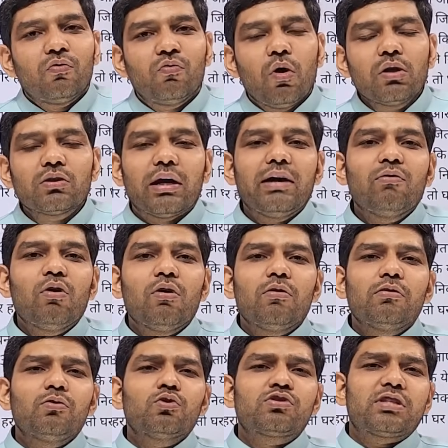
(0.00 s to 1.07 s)
वो जो है वो
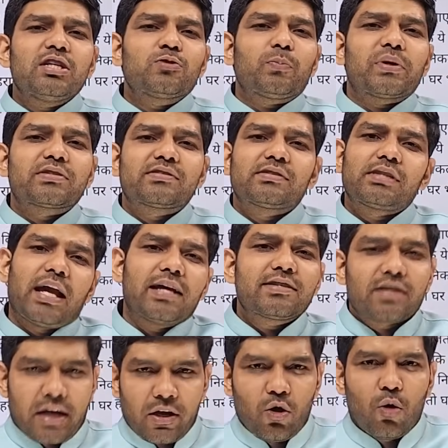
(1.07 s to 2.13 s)
उस चीज़ पर
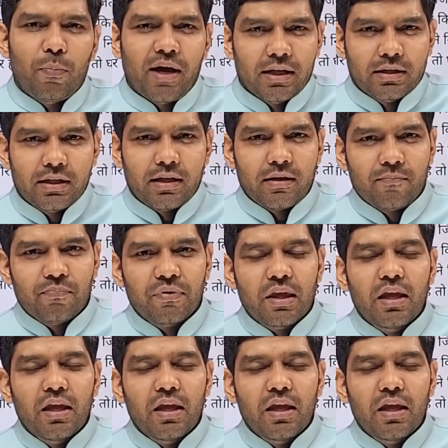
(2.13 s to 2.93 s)
सहज नहीं हो पाते हैं